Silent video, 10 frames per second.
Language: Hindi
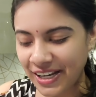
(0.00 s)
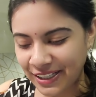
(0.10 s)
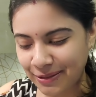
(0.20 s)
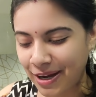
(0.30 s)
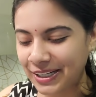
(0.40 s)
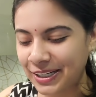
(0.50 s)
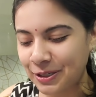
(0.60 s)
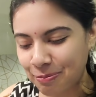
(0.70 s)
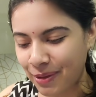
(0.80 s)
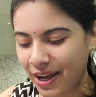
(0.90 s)
टमाटर
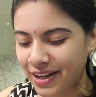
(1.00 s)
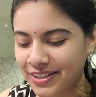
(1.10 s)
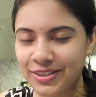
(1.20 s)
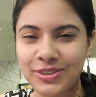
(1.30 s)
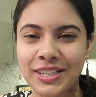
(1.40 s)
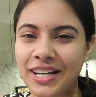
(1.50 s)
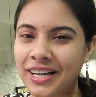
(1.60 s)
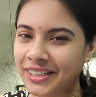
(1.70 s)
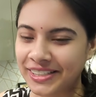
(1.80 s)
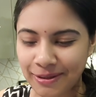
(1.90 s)
प्याज जीरा
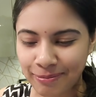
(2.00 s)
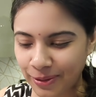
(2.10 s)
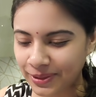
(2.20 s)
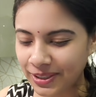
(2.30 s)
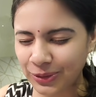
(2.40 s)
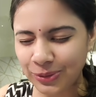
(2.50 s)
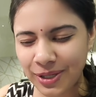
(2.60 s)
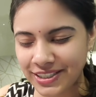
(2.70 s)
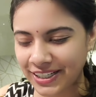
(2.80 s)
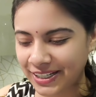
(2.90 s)
धनिया पाउडर थोड़ा
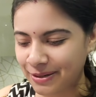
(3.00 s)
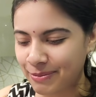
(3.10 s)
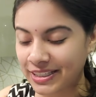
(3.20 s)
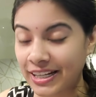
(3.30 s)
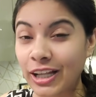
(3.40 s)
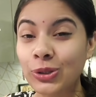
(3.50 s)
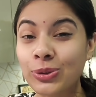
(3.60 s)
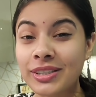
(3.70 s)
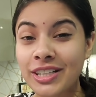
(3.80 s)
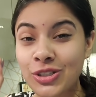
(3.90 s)
सा गर्म मसाला
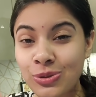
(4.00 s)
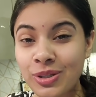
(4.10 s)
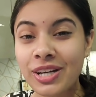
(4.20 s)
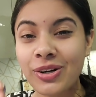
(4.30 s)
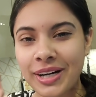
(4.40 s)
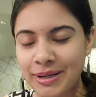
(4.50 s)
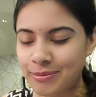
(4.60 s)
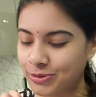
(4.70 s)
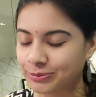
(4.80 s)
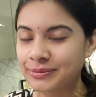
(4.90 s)
थोड़ा सा शुगर और
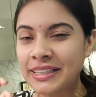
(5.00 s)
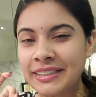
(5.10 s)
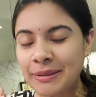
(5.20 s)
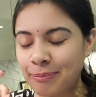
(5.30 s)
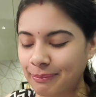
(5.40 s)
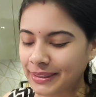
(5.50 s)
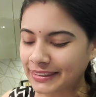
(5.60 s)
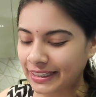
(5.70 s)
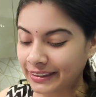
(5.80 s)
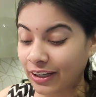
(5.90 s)
नींबू मस्त
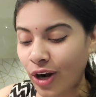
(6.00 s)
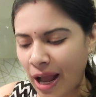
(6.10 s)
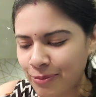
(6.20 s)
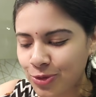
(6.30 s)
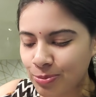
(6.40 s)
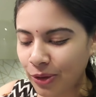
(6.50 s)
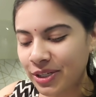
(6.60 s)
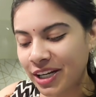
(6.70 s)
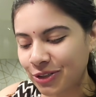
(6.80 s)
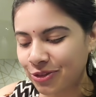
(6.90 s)
लगता है और आमचूर
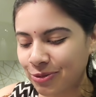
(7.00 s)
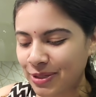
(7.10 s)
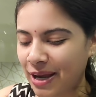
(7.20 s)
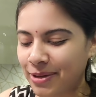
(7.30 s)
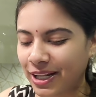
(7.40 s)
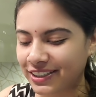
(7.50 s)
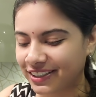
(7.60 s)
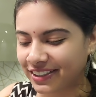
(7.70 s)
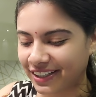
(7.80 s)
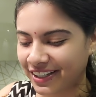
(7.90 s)
पाउडर है तो वो भी आप डाल
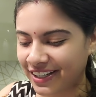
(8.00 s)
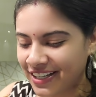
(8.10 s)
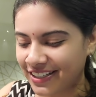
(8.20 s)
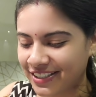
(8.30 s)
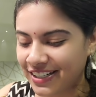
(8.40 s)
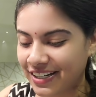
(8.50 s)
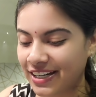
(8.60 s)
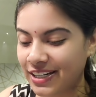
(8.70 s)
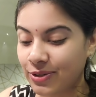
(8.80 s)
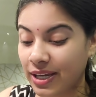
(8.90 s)
सकते हैं चलिए
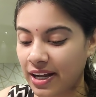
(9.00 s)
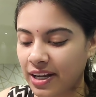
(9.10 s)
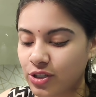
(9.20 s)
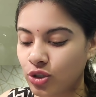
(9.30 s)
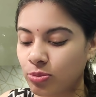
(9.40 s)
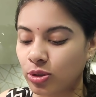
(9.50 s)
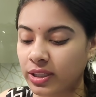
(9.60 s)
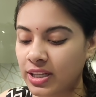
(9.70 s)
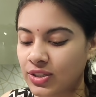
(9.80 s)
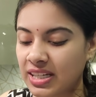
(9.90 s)
रेडी हो गया अंगद जी को बोलते
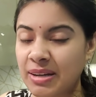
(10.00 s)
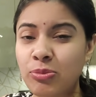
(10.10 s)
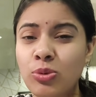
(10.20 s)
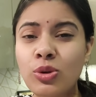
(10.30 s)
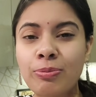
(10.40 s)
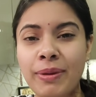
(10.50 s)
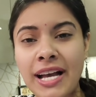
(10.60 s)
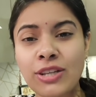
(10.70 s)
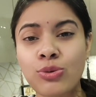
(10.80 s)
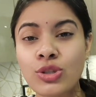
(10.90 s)
हैं चलिए भूख
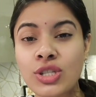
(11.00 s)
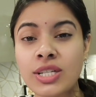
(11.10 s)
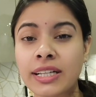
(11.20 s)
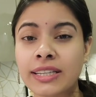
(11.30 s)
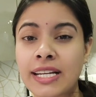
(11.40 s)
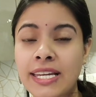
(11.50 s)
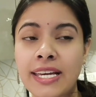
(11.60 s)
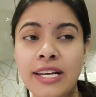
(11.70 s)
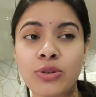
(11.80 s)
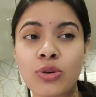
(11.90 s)
प्यास कुछ लगती नहीं
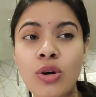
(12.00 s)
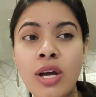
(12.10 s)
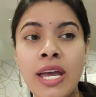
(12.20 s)
है इनको